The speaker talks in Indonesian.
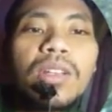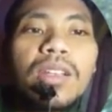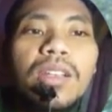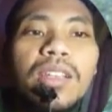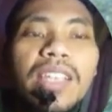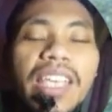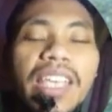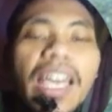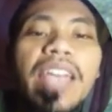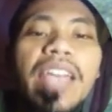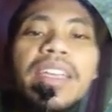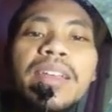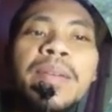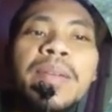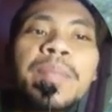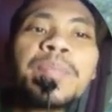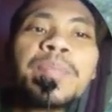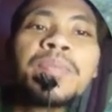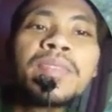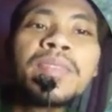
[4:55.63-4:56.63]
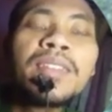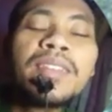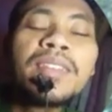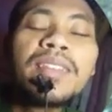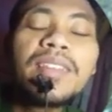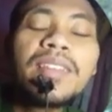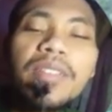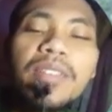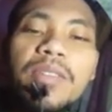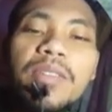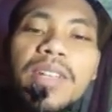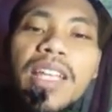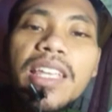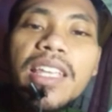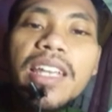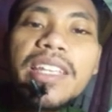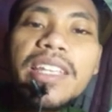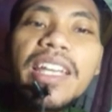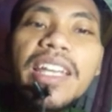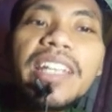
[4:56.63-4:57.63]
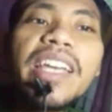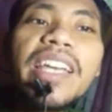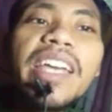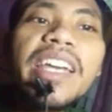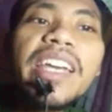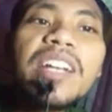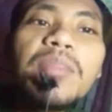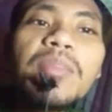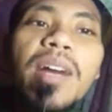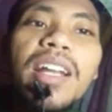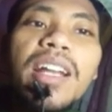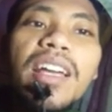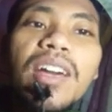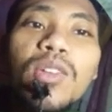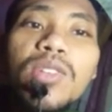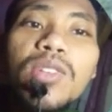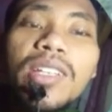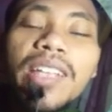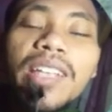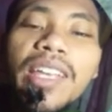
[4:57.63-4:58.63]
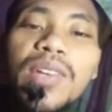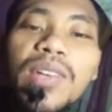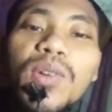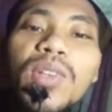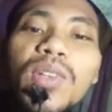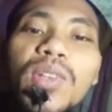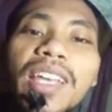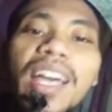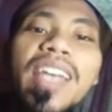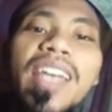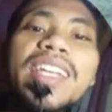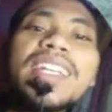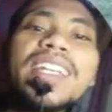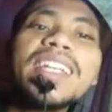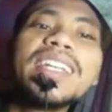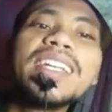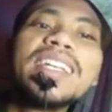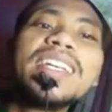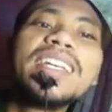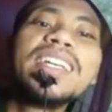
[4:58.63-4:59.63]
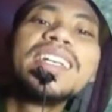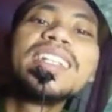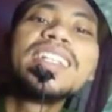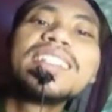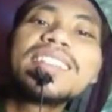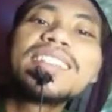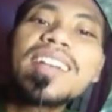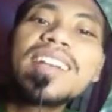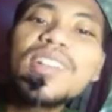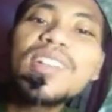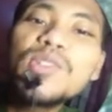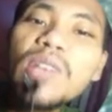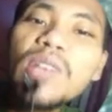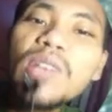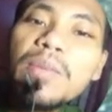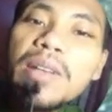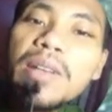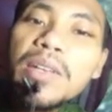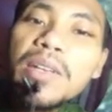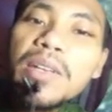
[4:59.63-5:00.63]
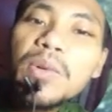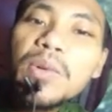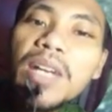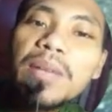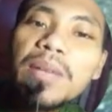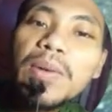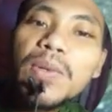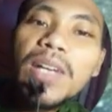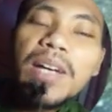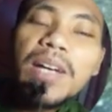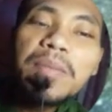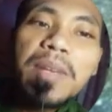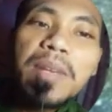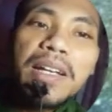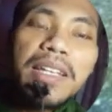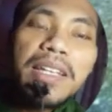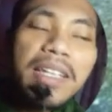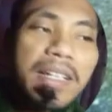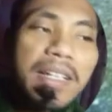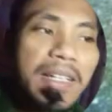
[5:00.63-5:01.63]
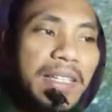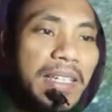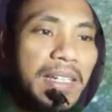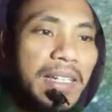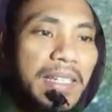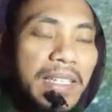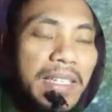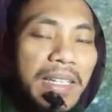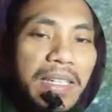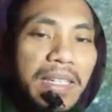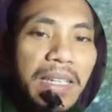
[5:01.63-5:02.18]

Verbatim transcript: kiai. Tapi pertanyaannya kiai yang mana yang harus kita ikuti ya ini. Sekarang sudah banyak ulama-ulama yang yang yang yang